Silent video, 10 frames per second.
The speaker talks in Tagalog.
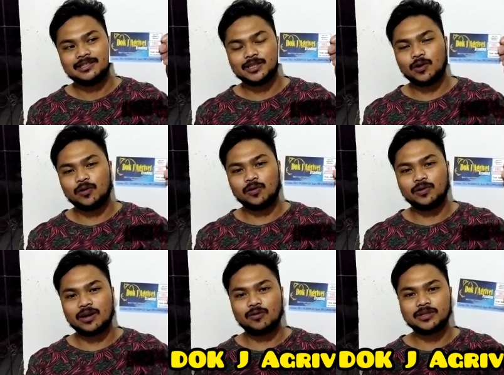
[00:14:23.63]
So,
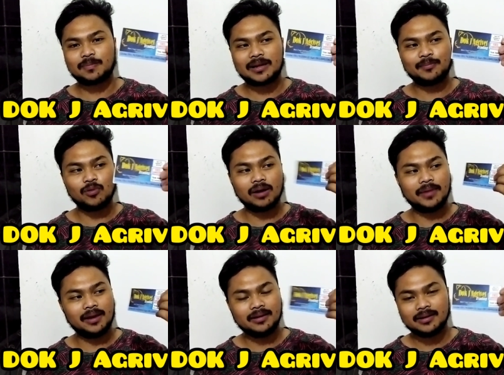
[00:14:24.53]
nag-usap lang po
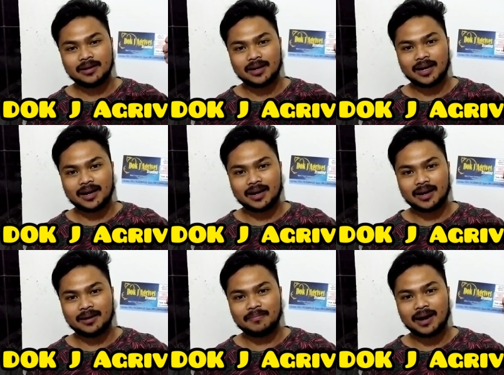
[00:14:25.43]
kami,
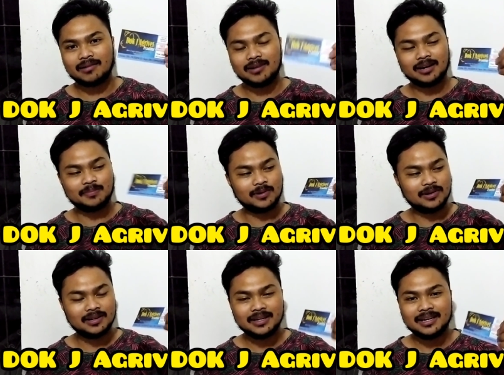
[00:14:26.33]
uh, bago lang
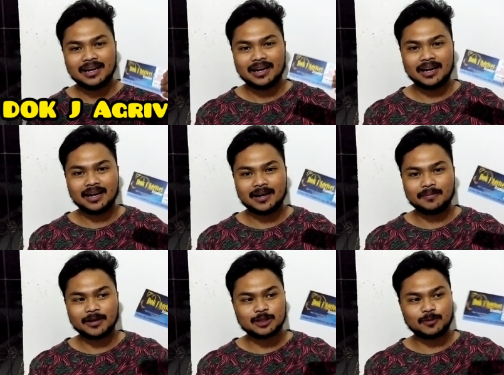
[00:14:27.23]
po. Uh,
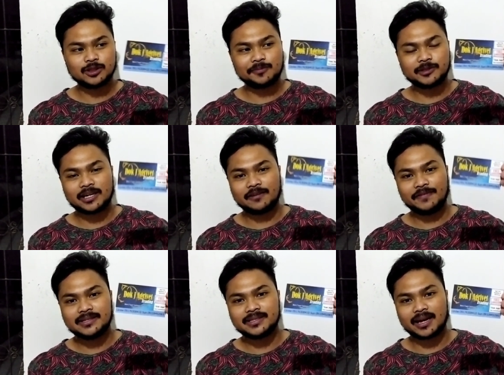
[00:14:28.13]
mag-sponsor po siya ng
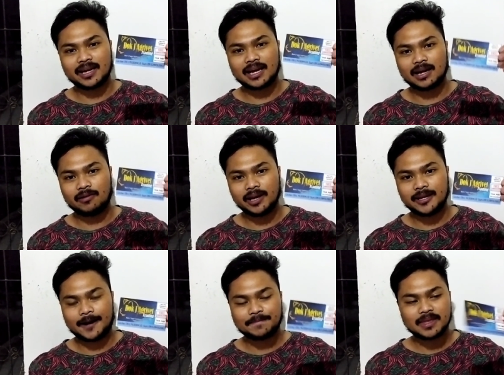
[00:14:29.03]
feeds na ginagawa
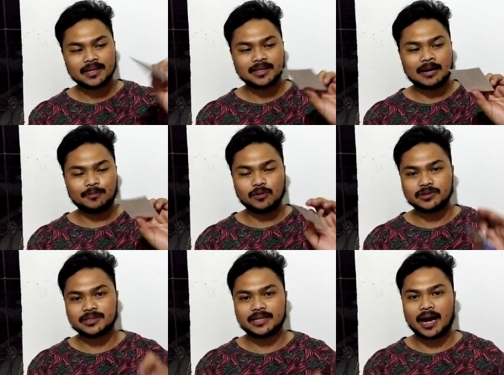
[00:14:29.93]
niya.
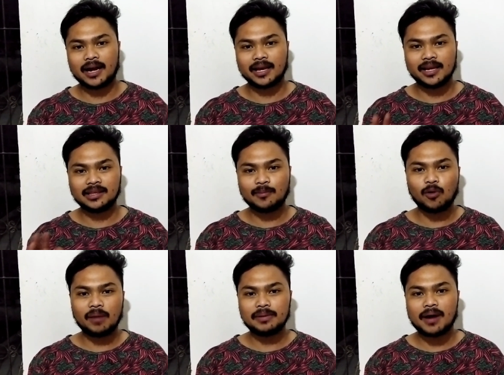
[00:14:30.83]
Tapos, na uh, nakita
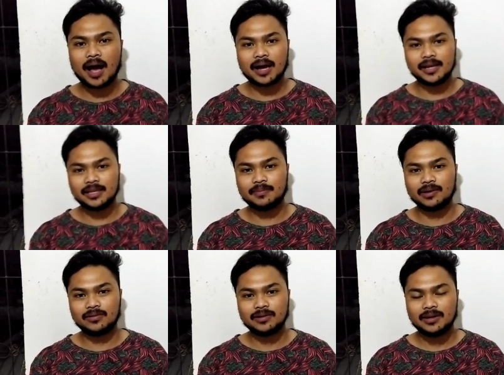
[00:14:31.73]
po kami mga kanitib,
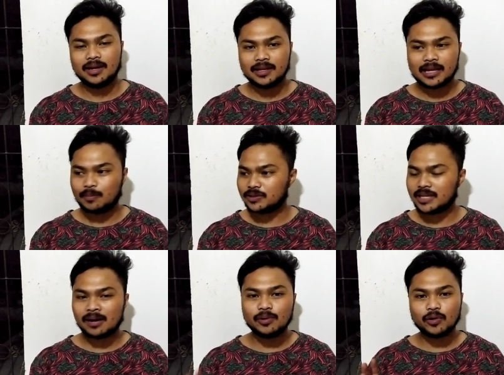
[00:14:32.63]
ano?
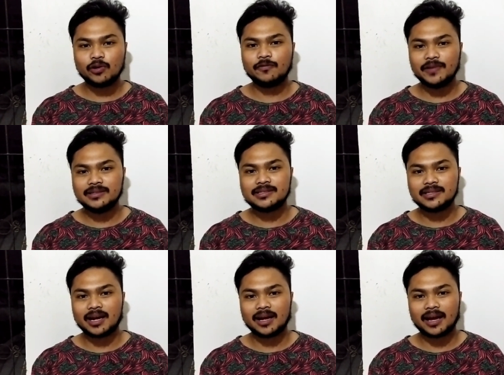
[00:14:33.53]
Tapos, inamoy ko yung feeds
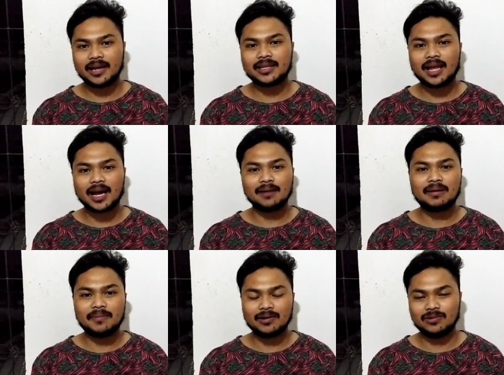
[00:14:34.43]
niya ay talagang
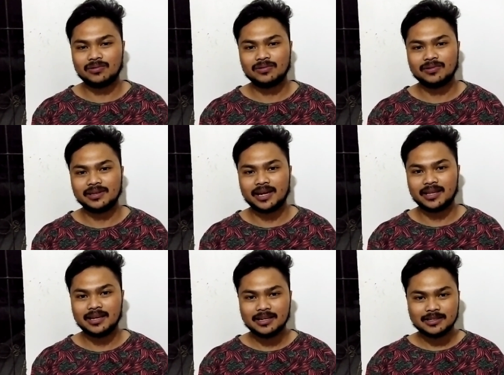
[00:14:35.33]
mabango.
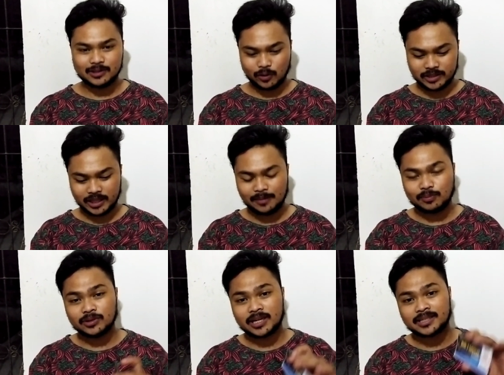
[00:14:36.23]
Yan. So, isa
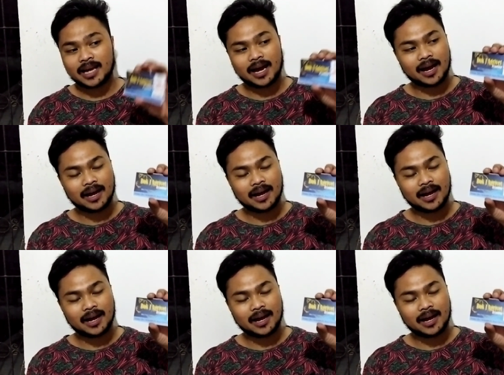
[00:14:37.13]
din po siya sa